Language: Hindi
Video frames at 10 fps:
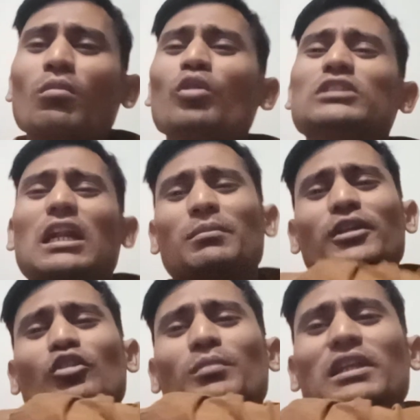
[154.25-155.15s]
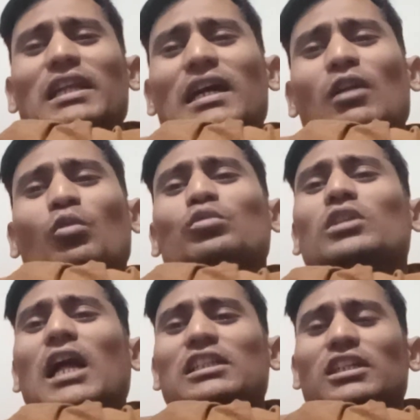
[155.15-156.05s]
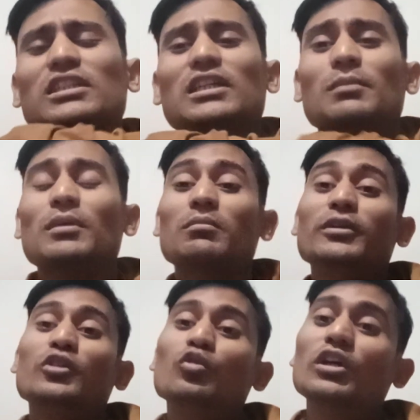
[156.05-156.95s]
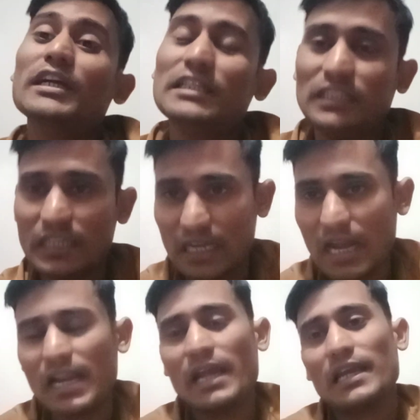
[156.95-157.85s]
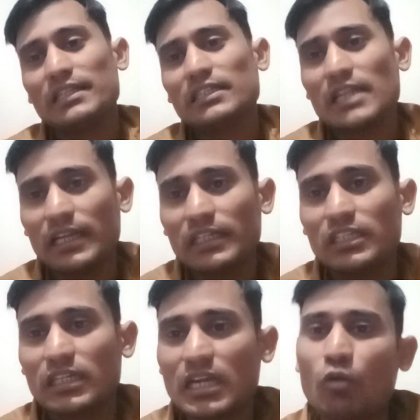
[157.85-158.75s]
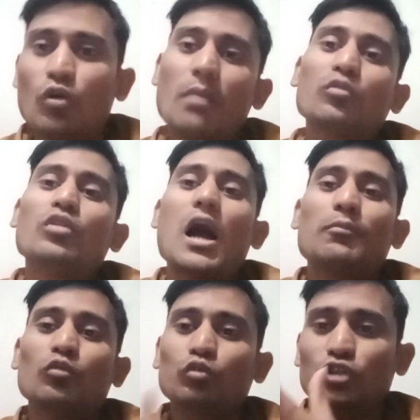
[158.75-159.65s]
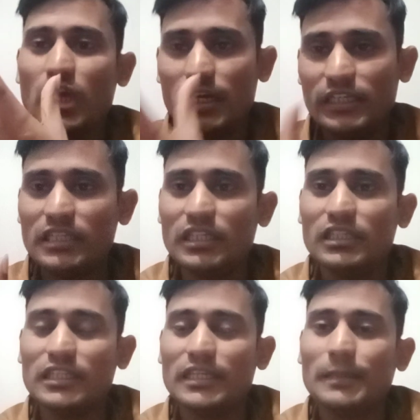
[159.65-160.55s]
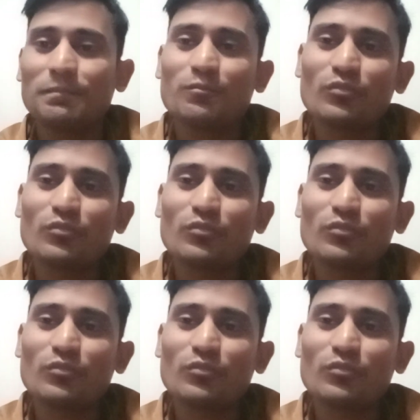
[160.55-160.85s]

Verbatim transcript: बहुत सारा वीडियो मिल जाएगा वो तो डाल सकते हैं पर वीडियो का कैसे लगाना है कैसे टारगेट करना है वो हमको आपको कुछ आइडिया दे देते हैं